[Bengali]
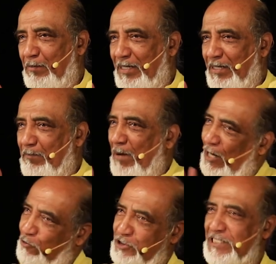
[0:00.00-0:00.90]
মানে
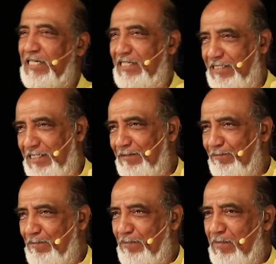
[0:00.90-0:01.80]
ভালো ছেলে সে
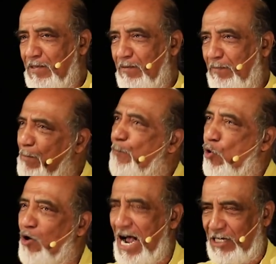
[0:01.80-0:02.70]
মানে
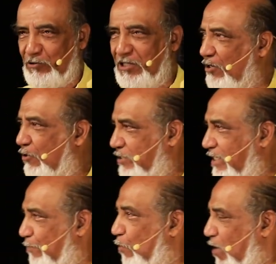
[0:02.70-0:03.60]
বোকা সোজা অর্থে
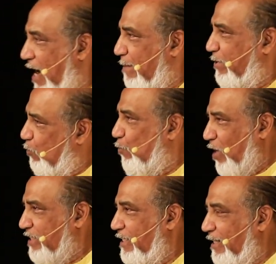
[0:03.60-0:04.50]
বোকা আমি একটু
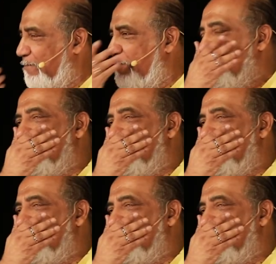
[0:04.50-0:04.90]
বোকা ছিলাম